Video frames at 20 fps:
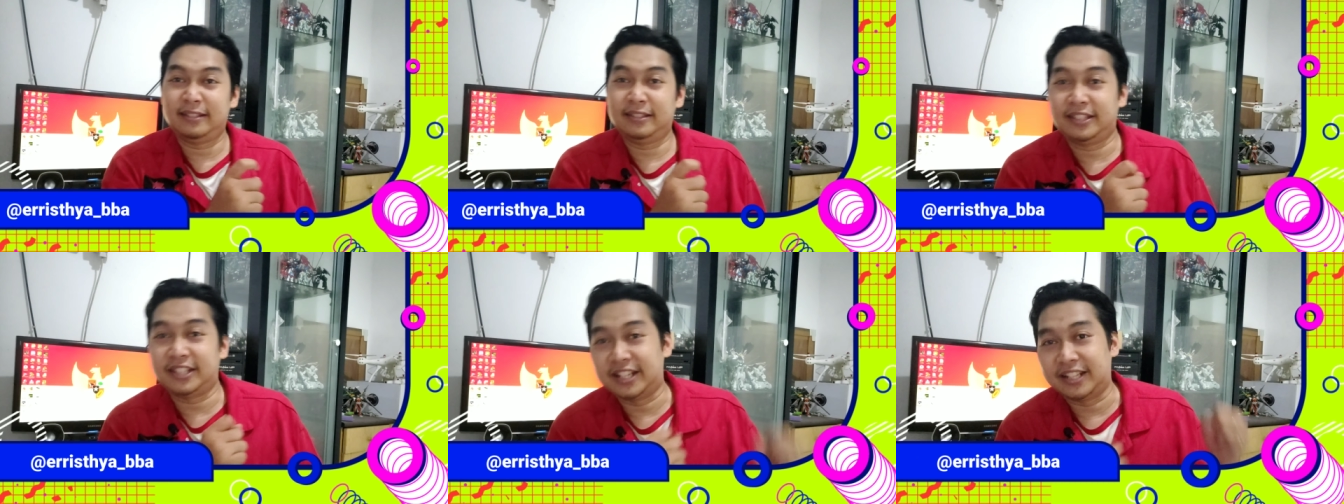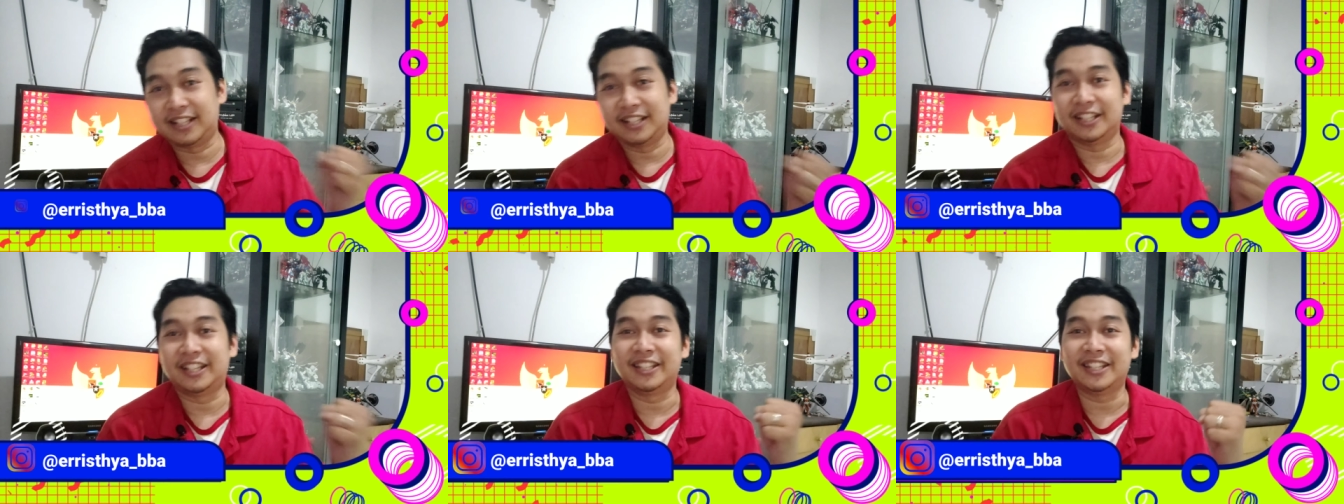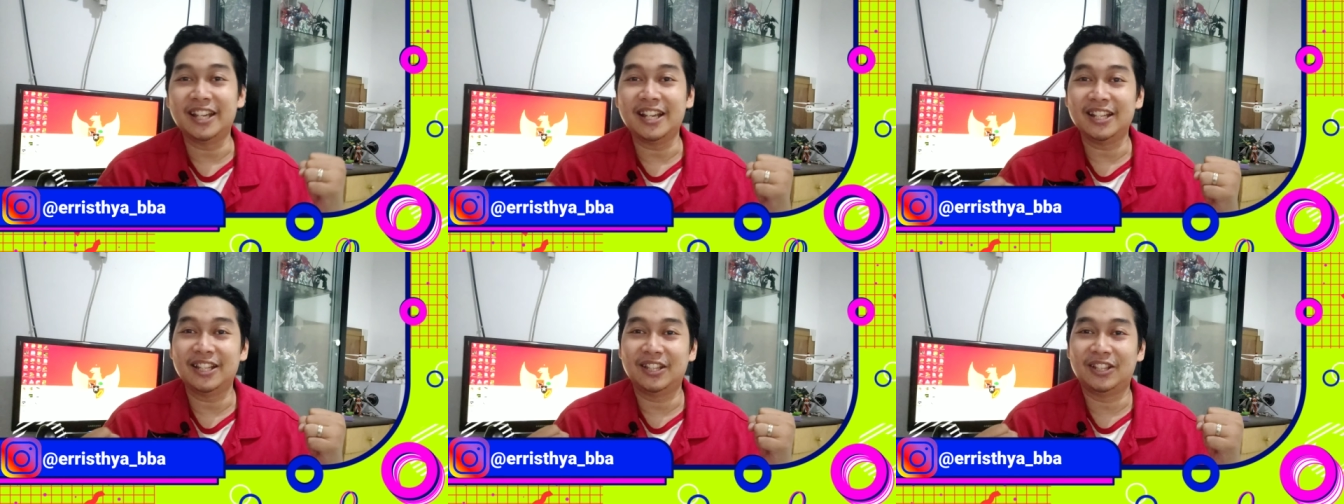channel
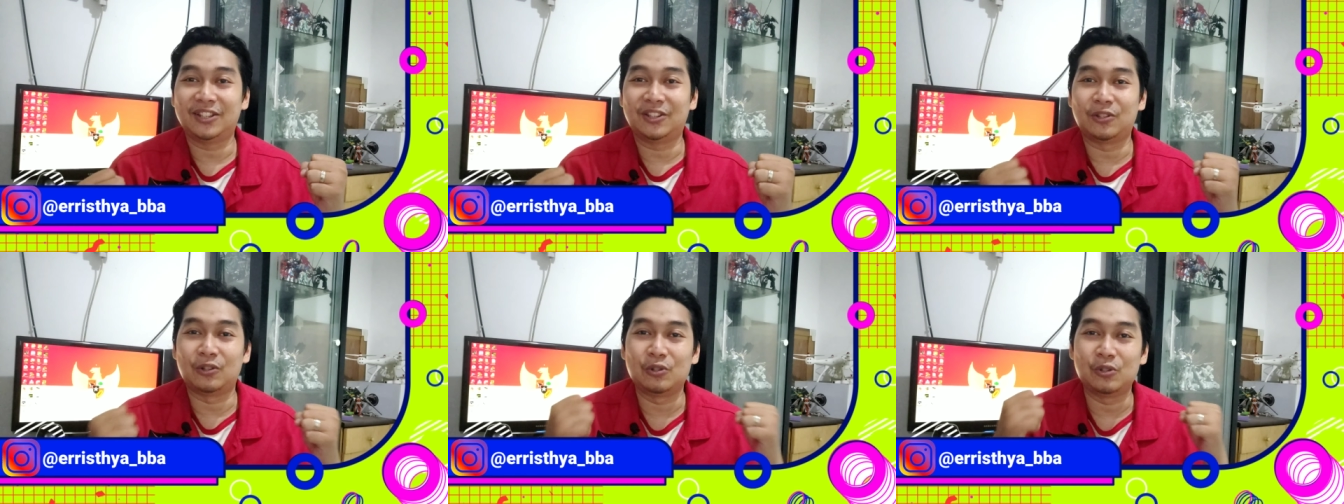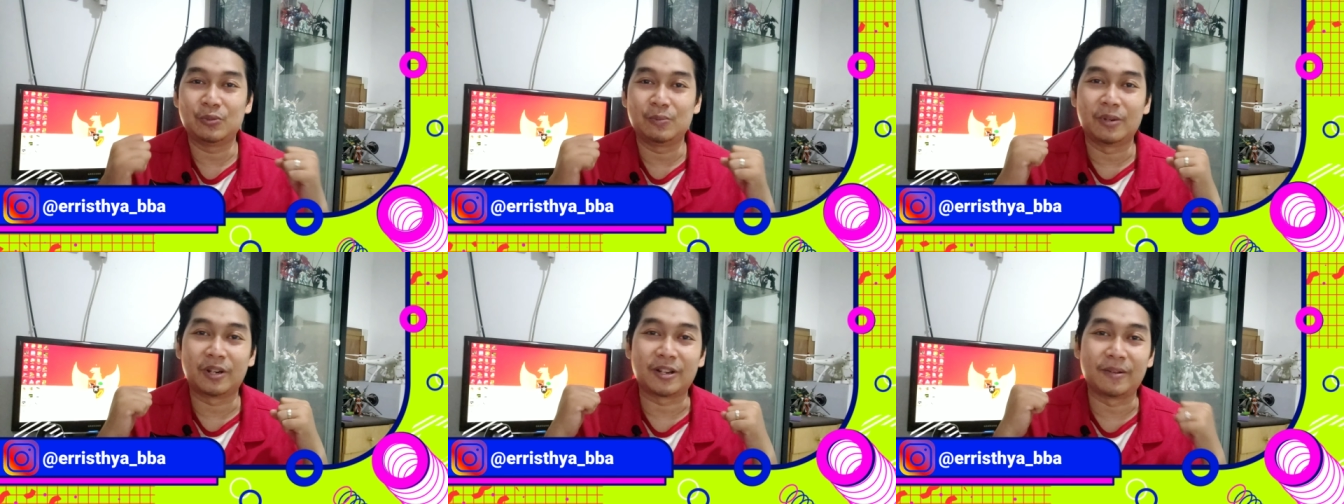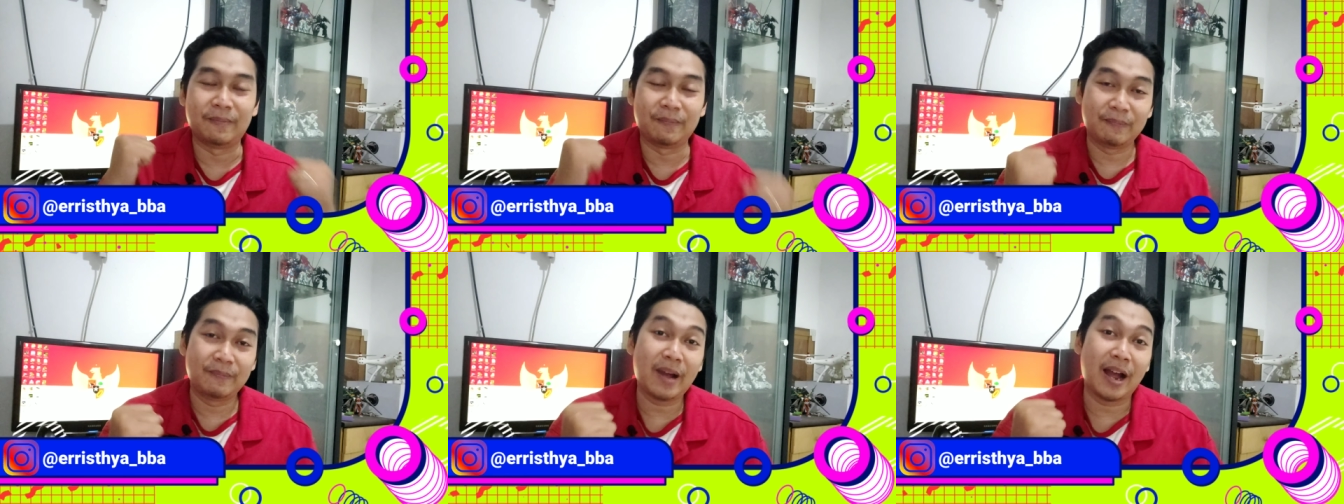kita terus
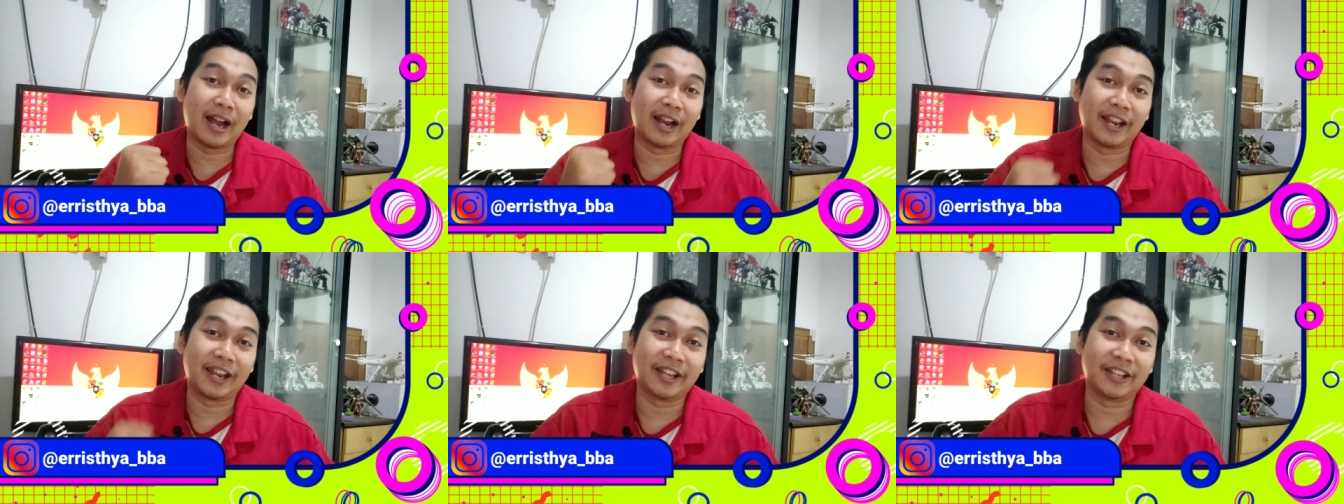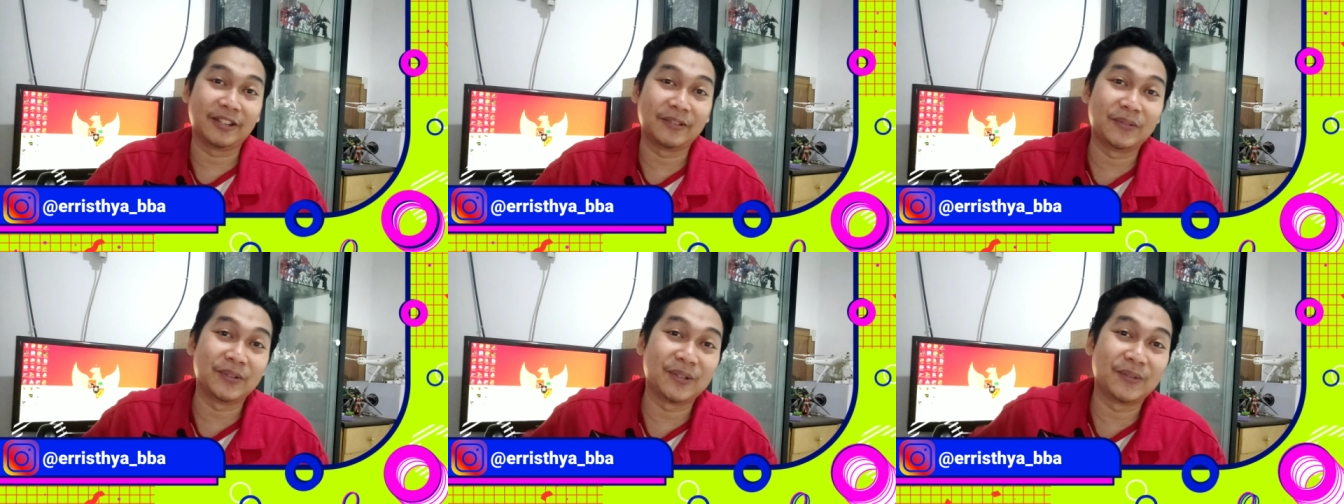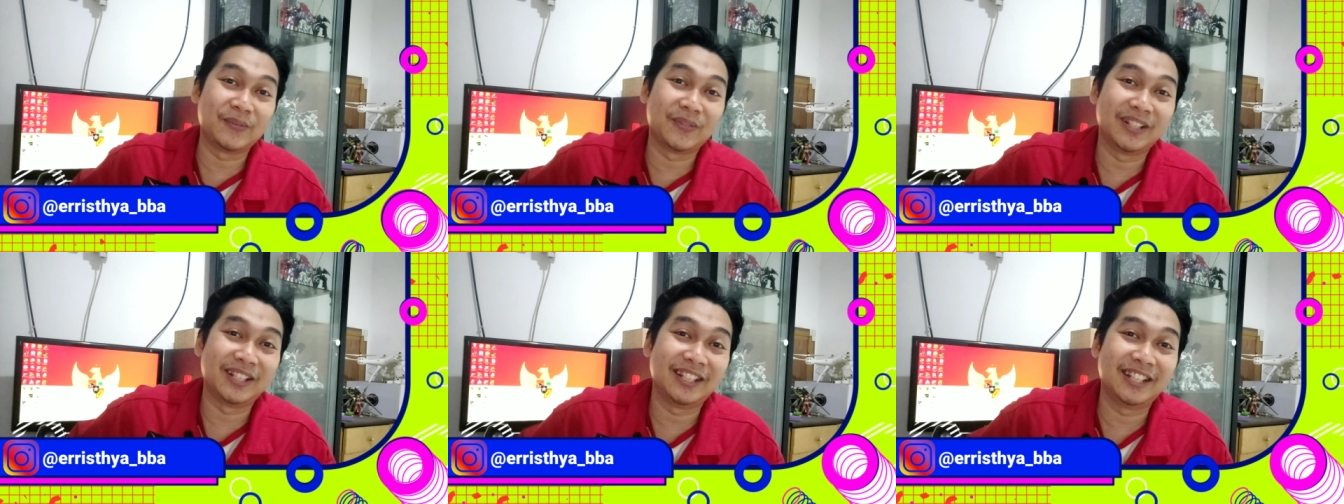berkembang ya
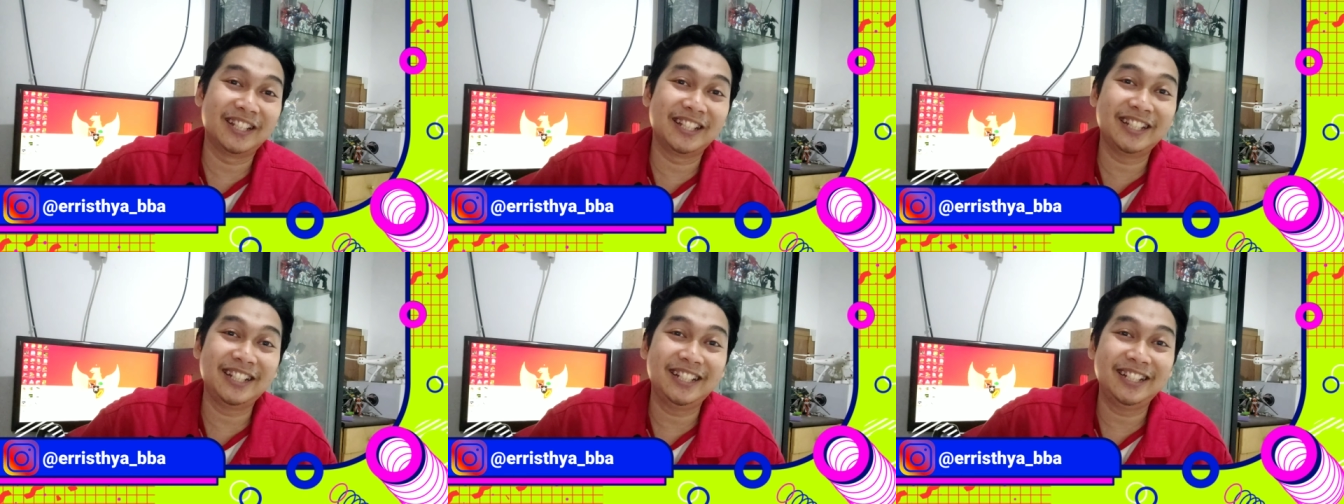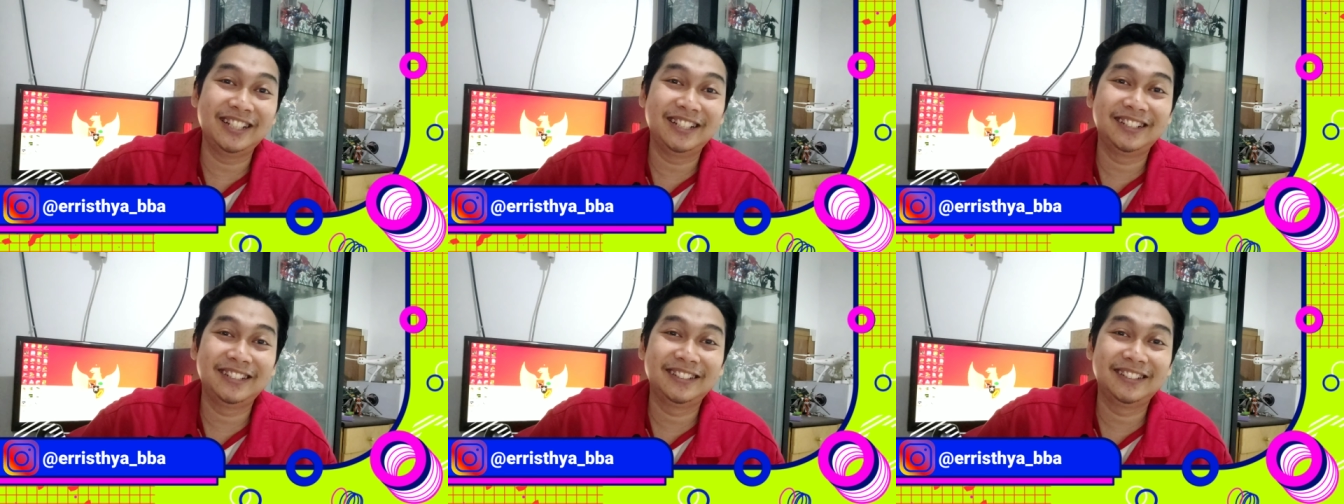teman-teman.